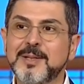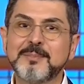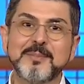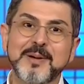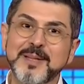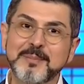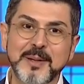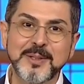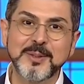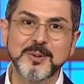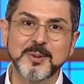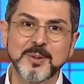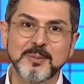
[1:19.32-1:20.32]
Vallahi ben
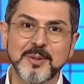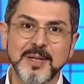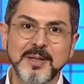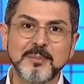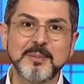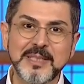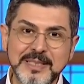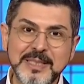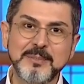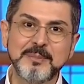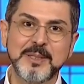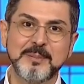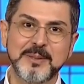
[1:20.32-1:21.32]
de diyorum
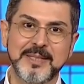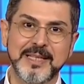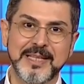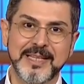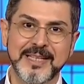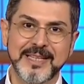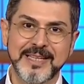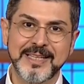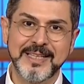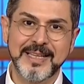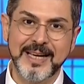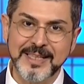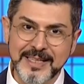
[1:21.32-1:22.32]
bildiğim gibi değil.
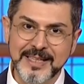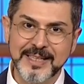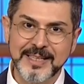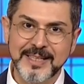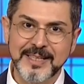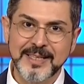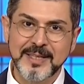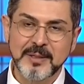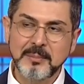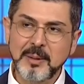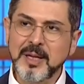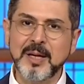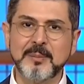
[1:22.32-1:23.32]
Yani
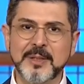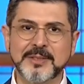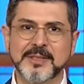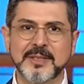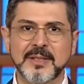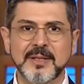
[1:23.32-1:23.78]
bakamazsın.